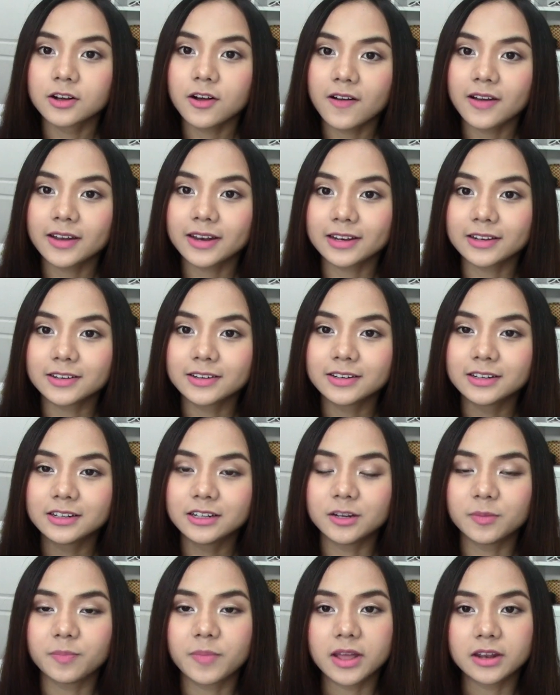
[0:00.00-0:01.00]
ก็อันนั้นก็
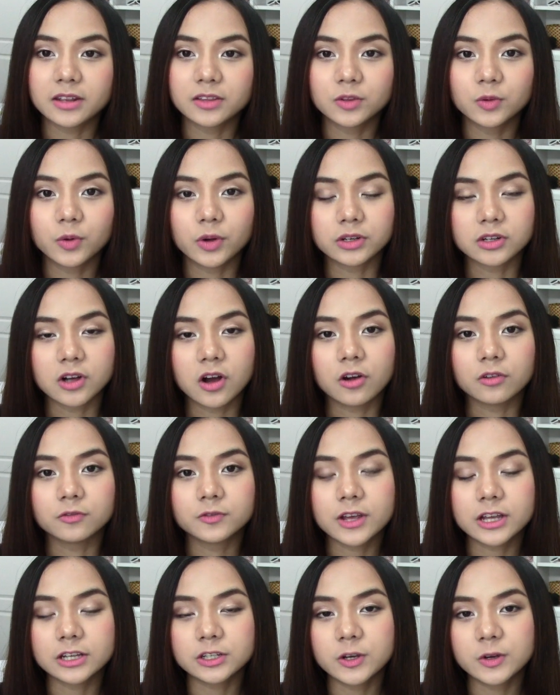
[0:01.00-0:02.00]
คือเป็นส่วนของ
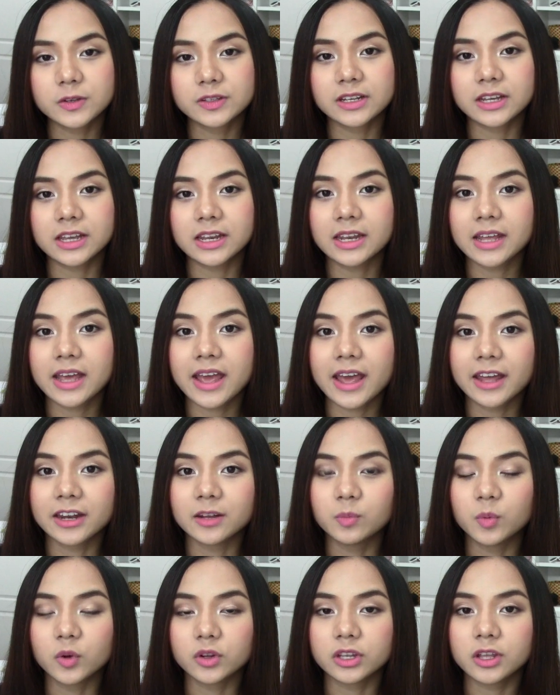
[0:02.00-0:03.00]
facial skin care
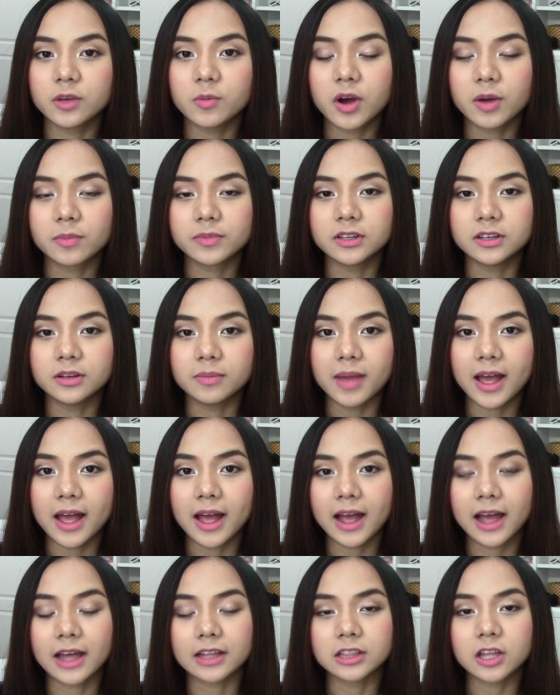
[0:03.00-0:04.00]
ทั้งหมดที่วอมซื้อมา
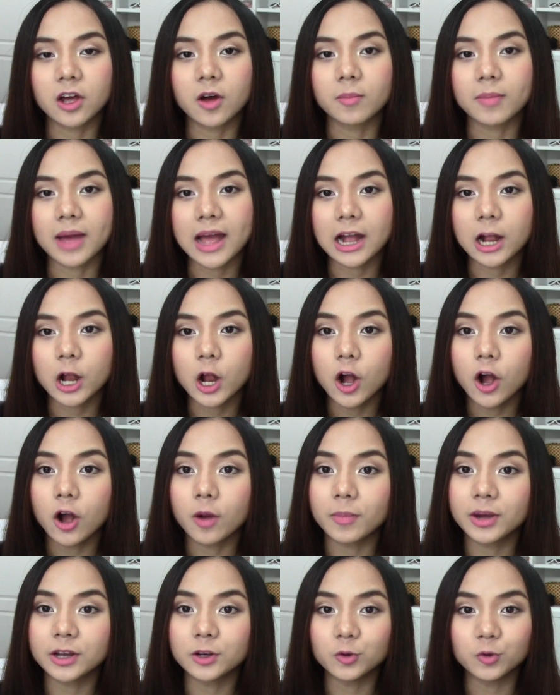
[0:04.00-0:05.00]
ค่ะ ต่อมาก็
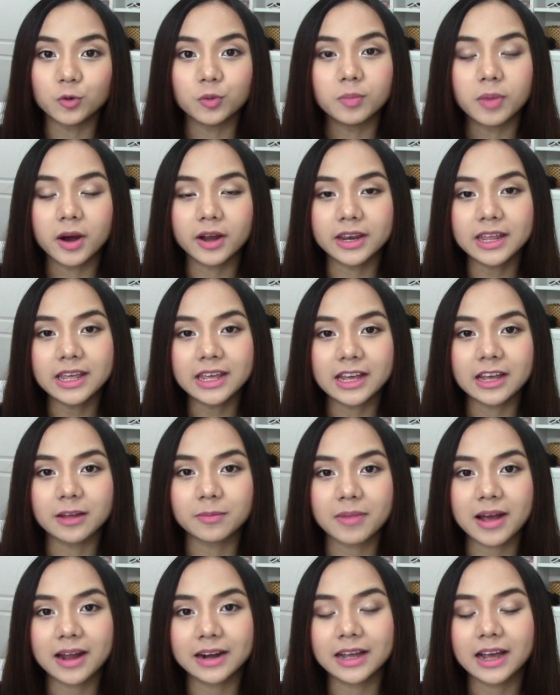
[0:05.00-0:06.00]
มาดูบอดี้กั
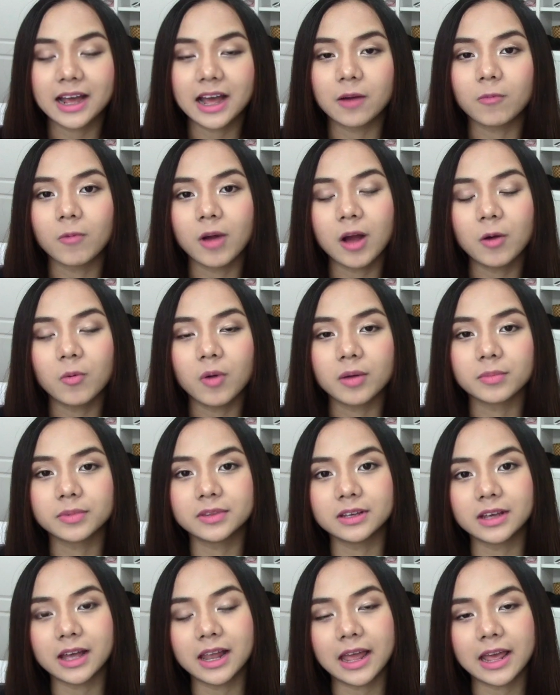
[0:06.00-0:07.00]
นบ้างนะคะ ว่าวอม
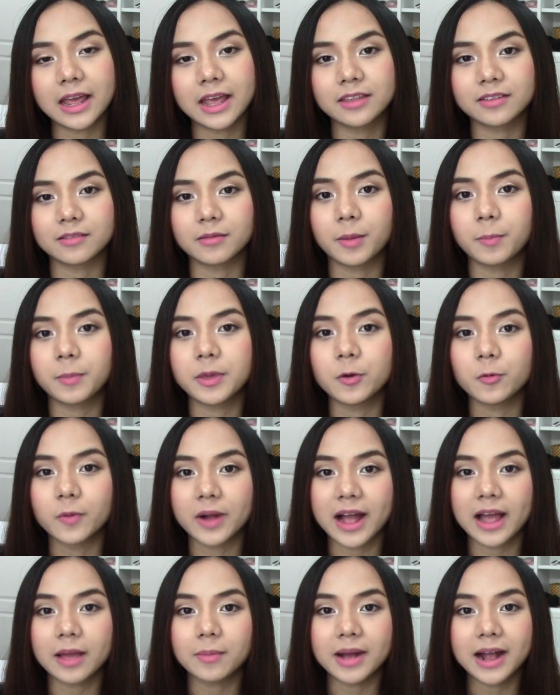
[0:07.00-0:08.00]
ซื้ออะไรให้สำหรับผิว
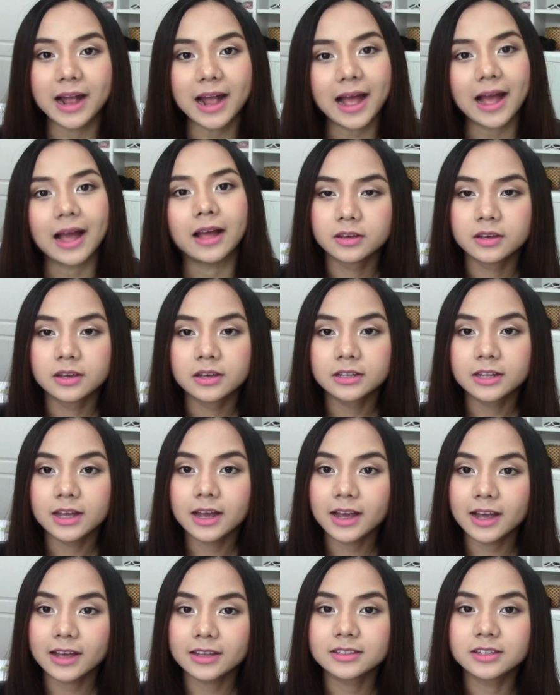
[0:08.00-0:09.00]
กายบ้างค่ะ
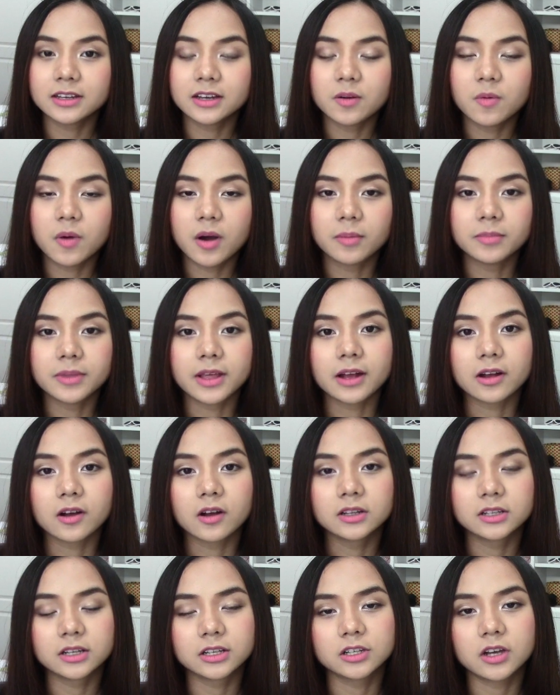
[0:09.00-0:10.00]
ถ้าใครเจอวอมเนี่ย
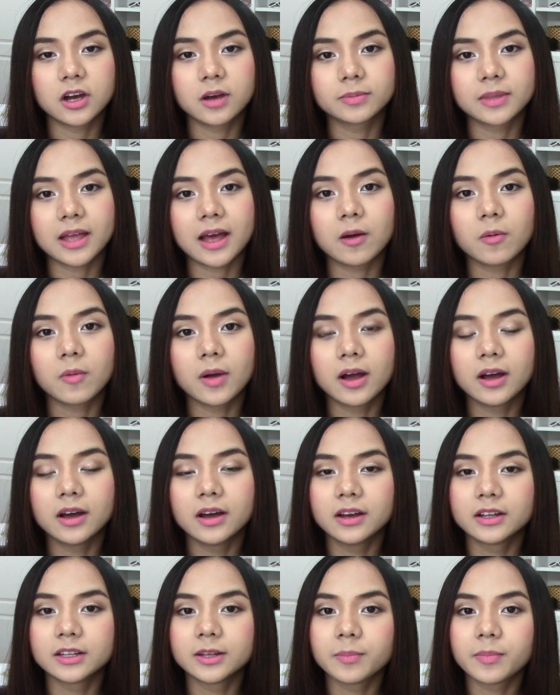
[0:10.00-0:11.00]
ก็จะชอบทักว่าเอ
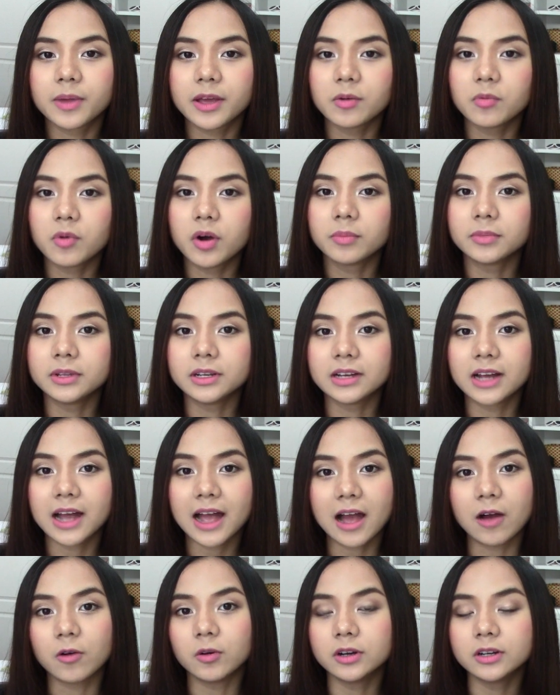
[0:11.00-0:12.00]
อทำไมวอมถึง
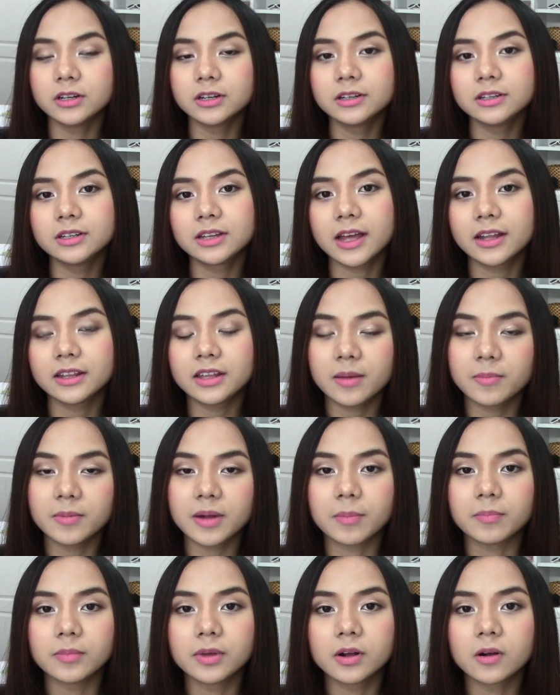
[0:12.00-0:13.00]
ขาวขึ้น ถ้าเทียบ
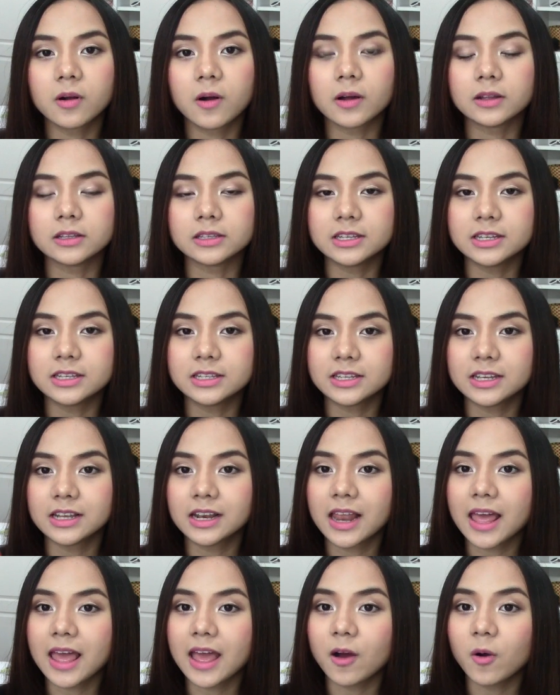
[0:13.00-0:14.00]
กับเมื่อก่อนจริง
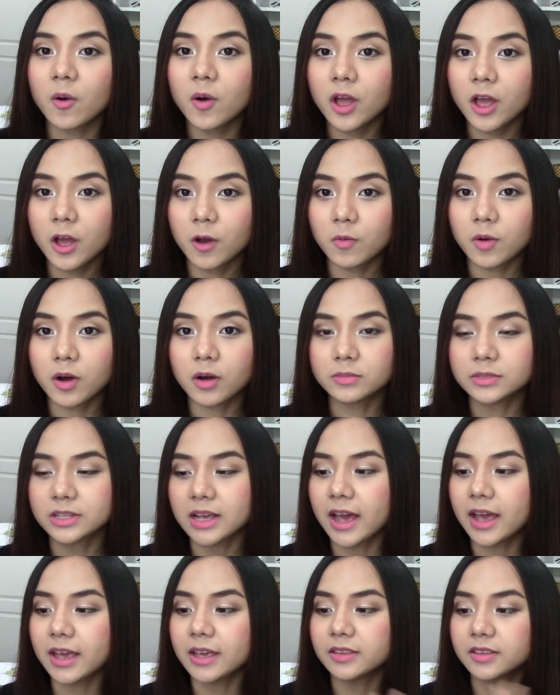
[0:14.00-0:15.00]
ๆ แล้ววอม
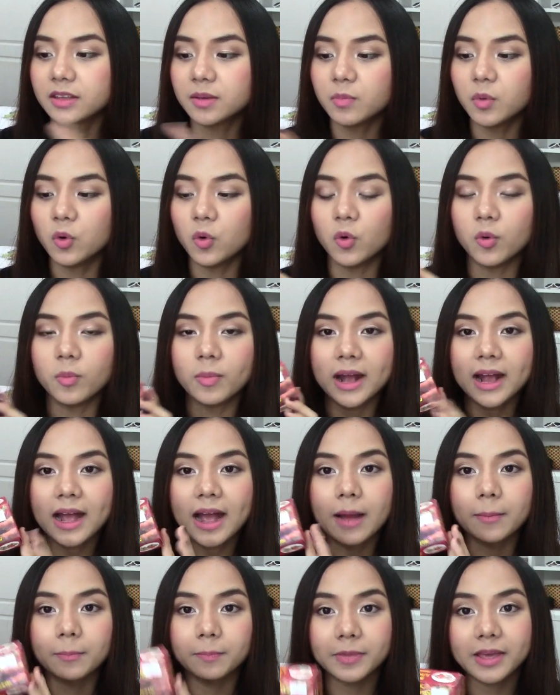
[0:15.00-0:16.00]
ใช้สบู่มะ
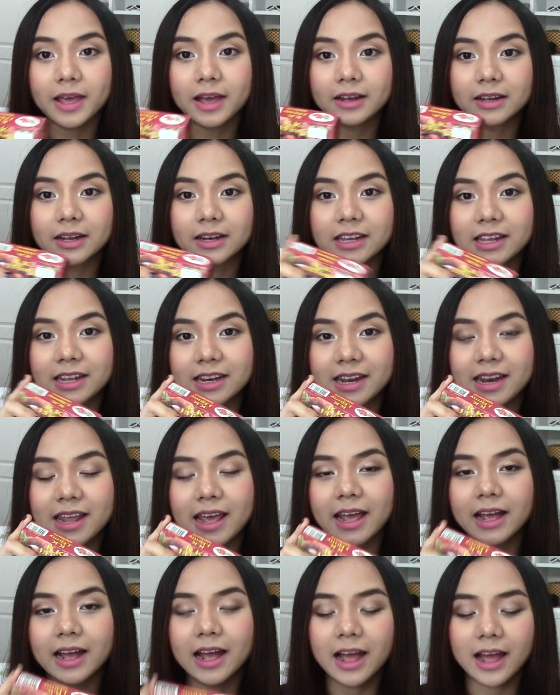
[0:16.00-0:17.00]
ขามเปียกอันนี้นั่น
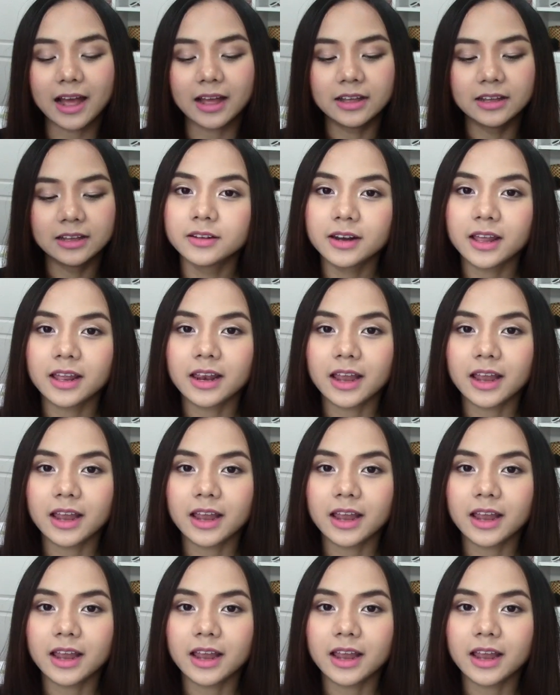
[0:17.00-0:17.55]
เองค่ะ ซึ่งห